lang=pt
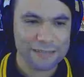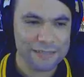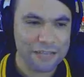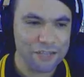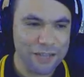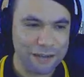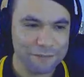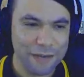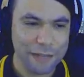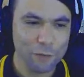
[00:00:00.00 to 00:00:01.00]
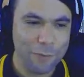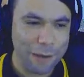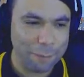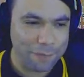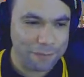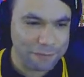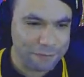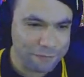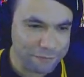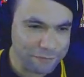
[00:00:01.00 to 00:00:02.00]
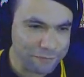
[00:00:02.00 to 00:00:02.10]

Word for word: Vou marcar a cidade de Cavala no mapa.